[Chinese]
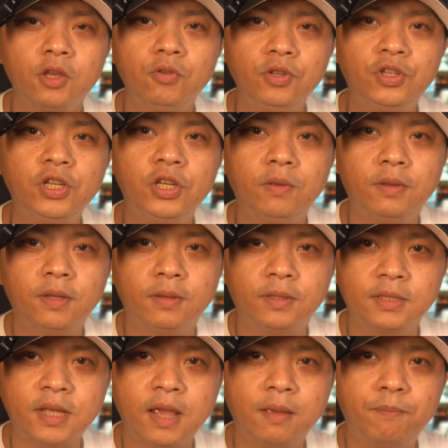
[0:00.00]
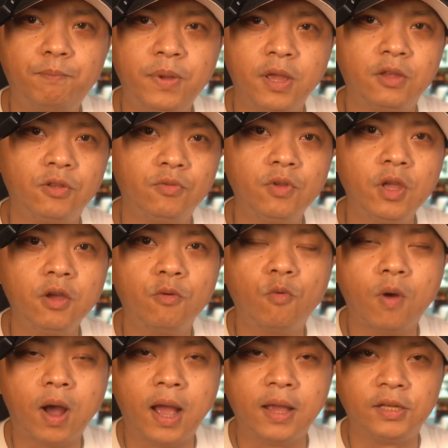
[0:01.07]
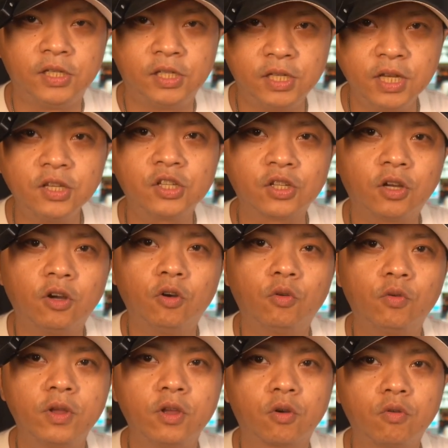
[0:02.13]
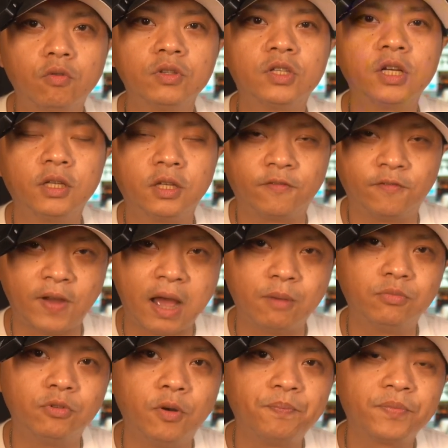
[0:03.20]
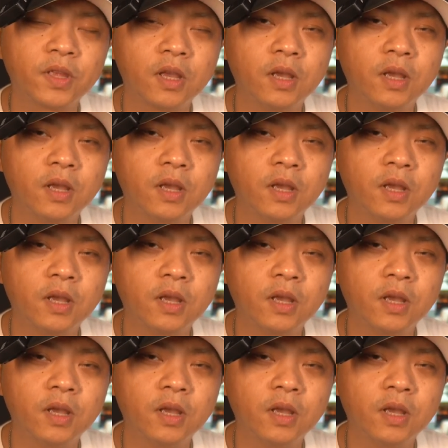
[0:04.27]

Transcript: 预计在本月晚些时候会有公测的发布，